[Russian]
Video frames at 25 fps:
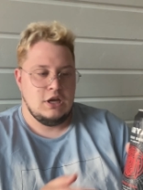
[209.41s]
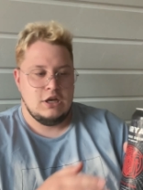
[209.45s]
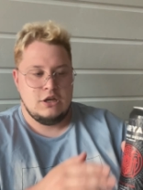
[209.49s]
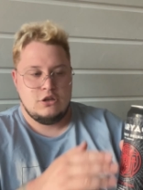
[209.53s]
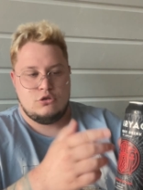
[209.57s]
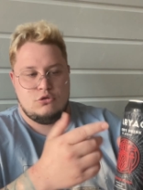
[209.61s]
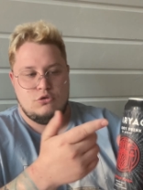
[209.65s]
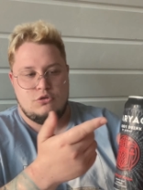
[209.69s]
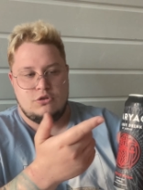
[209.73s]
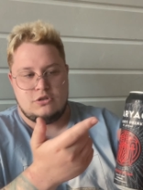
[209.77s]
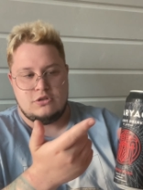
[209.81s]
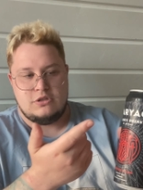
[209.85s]

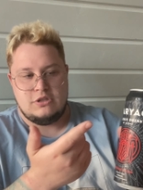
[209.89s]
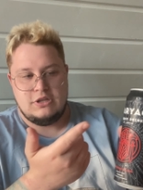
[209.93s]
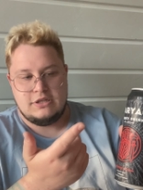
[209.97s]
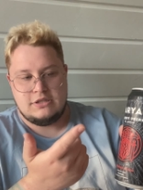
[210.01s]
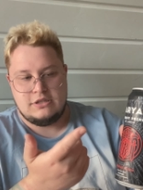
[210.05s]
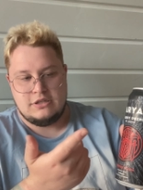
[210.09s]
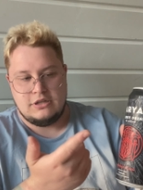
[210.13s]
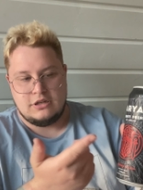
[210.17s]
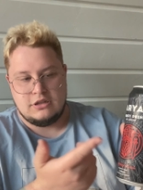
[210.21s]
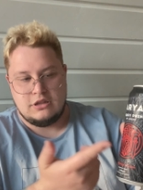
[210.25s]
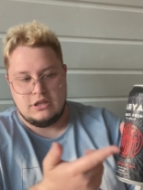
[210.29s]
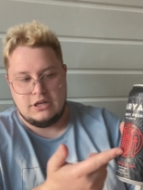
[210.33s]
То есть
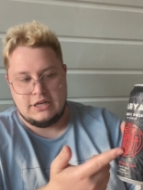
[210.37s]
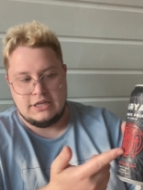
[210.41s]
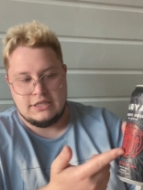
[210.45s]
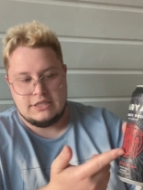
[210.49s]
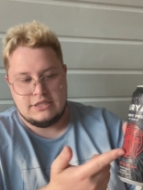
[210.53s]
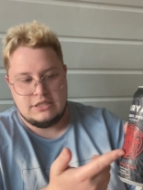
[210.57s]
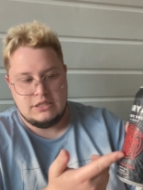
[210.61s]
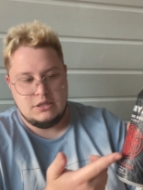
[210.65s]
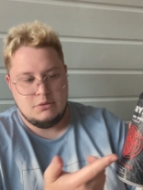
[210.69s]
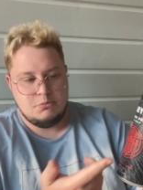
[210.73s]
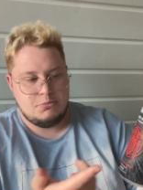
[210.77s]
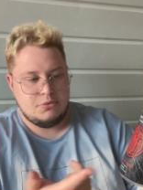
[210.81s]
здесь их
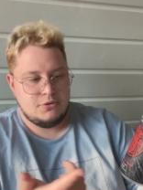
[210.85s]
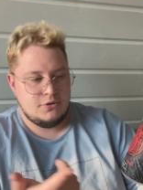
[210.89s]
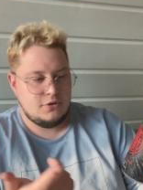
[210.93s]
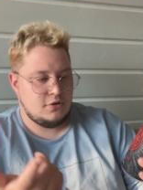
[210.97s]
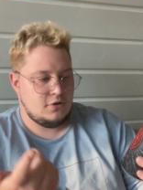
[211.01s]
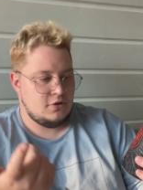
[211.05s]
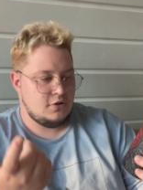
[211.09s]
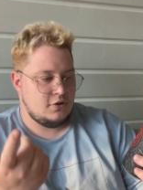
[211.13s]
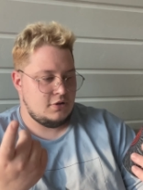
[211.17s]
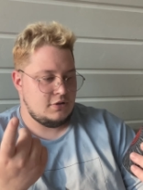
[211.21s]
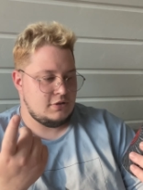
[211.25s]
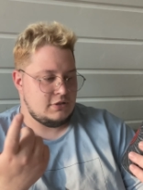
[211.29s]
логотип,
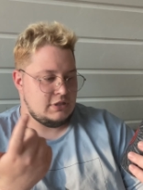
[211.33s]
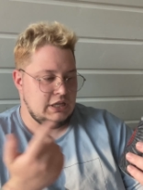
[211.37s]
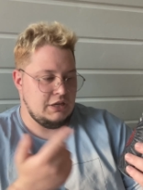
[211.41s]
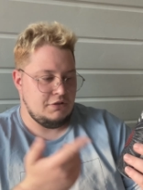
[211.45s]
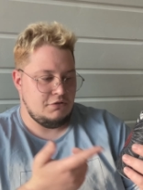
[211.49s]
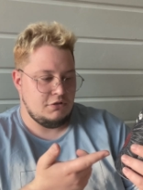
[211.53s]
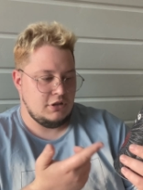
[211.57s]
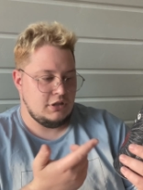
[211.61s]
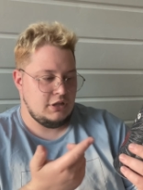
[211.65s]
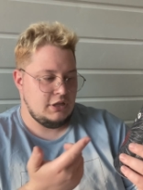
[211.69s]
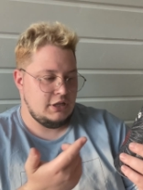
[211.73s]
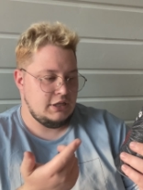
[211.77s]
э,
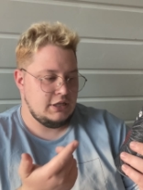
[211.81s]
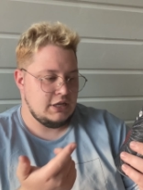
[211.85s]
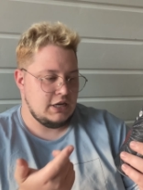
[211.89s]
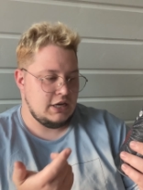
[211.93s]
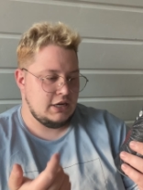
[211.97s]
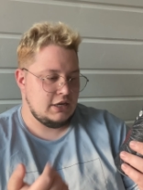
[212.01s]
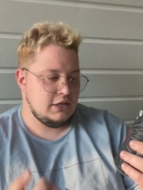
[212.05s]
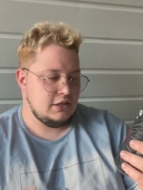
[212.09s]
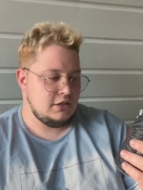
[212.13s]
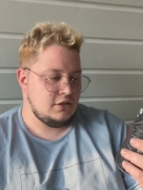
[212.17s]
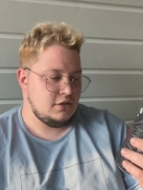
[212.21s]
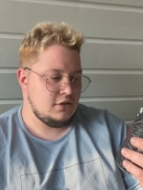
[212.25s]
северные
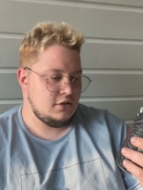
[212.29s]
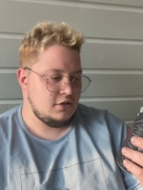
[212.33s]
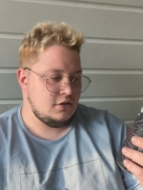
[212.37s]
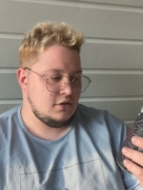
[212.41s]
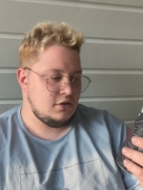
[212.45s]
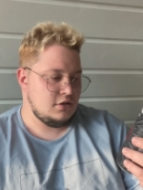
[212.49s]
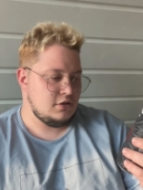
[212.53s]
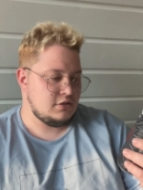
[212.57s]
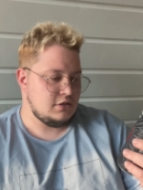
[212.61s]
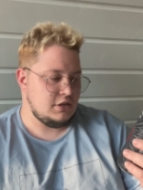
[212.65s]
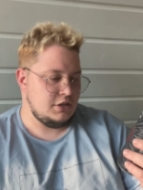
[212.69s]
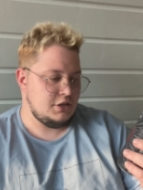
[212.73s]

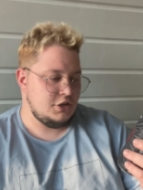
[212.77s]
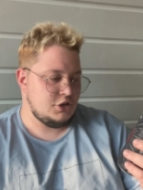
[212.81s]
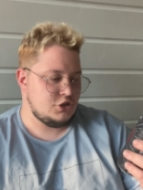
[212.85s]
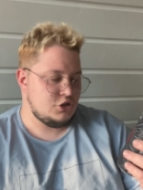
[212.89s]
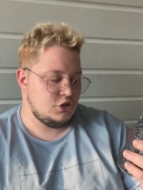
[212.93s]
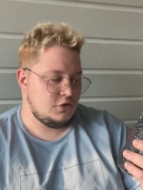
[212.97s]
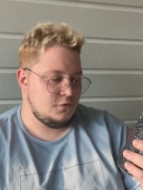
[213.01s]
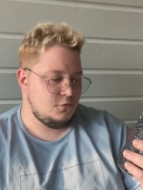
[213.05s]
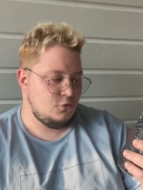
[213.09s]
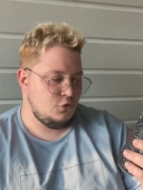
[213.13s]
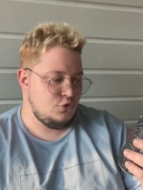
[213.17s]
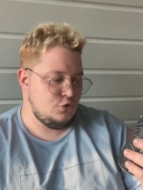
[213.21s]
ягоды
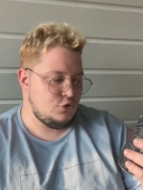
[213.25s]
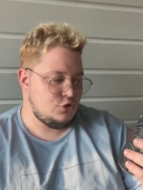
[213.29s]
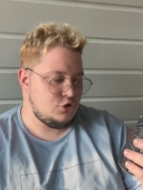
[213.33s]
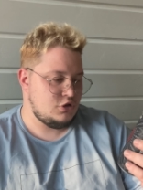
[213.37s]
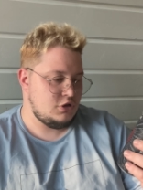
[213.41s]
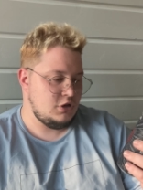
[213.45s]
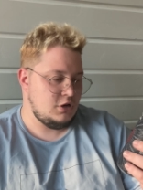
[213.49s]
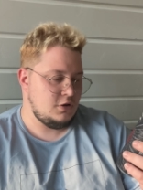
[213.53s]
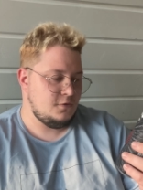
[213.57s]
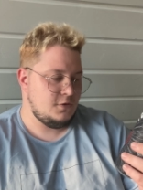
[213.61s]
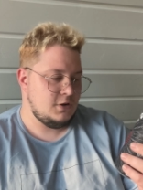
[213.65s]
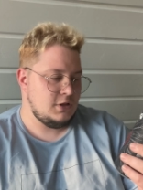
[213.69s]
содержит воду
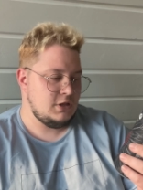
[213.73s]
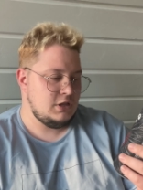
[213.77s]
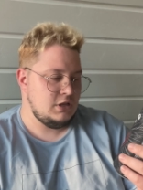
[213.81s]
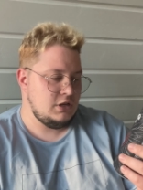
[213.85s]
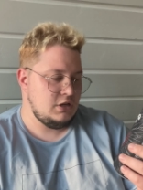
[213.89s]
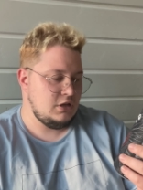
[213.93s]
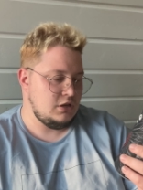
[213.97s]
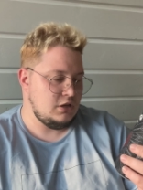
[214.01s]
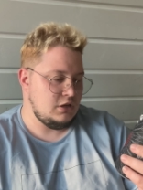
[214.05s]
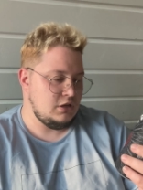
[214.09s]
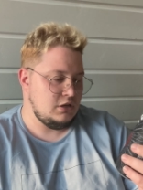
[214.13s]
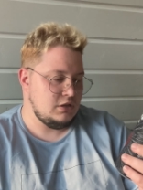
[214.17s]
4 воды
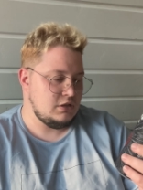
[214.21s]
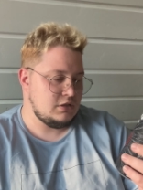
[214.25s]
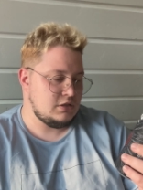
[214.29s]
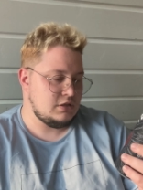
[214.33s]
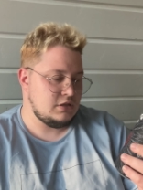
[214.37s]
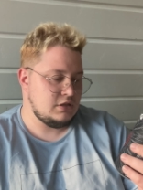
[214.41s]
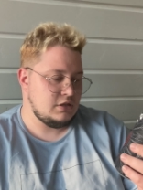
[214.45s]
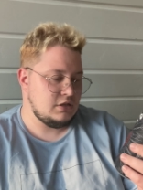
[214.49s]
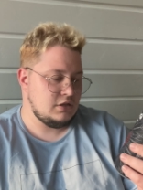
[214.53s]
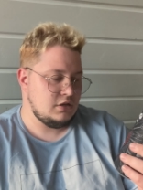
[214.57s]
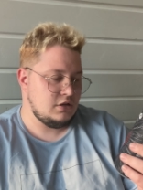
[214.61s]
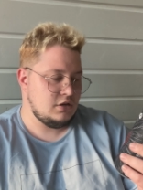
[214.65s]
из
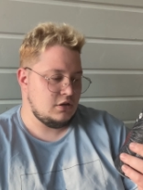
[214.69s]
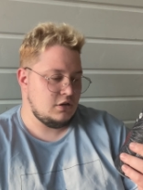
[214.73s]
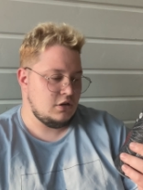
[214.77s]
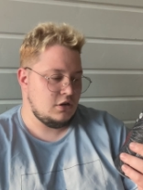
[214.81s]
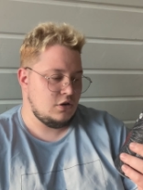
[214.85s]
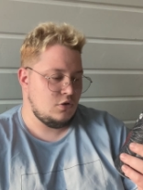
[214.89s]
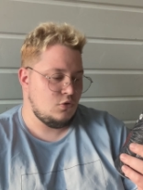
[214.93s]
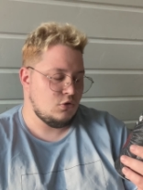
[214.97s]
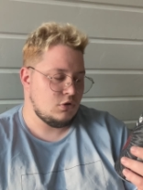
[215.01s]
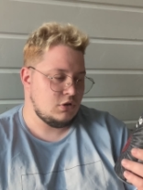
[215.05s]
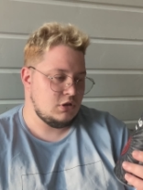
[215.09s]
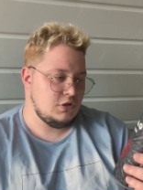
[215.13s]
э,
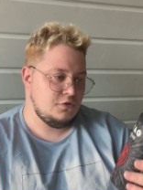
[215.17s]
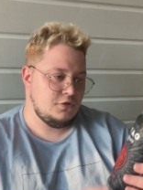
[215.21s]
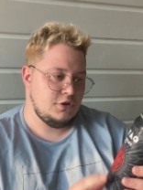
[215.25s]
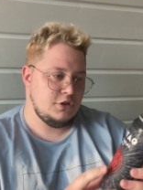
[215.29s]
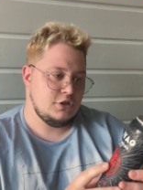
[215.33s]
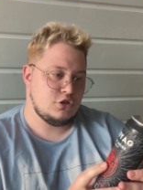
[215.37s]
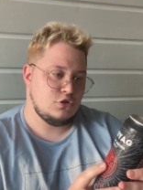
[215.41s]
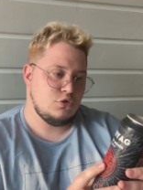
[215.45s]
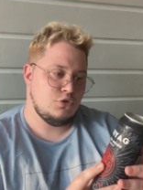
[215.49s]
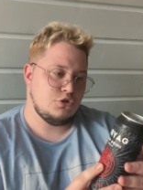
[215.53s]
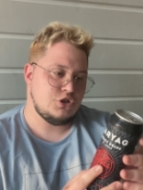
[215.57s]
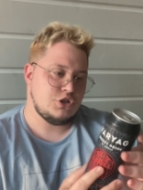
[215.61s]
горного
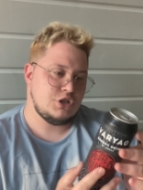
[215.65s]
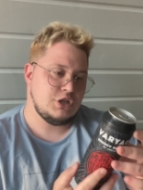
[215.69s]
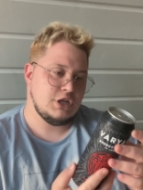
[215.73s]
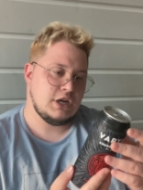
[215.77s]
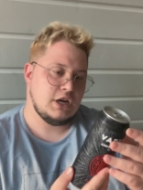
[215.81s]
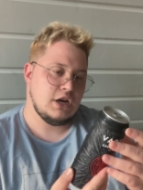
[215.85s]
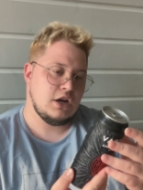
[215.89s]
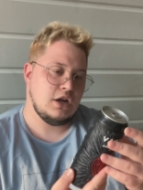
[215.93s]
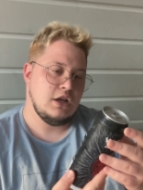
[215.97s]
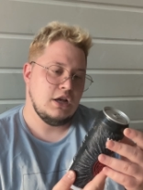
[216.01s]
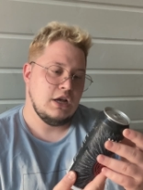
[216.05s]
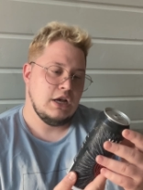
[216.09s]

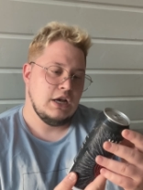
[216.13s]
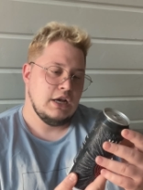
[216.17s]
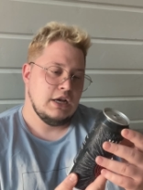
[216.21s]
источника.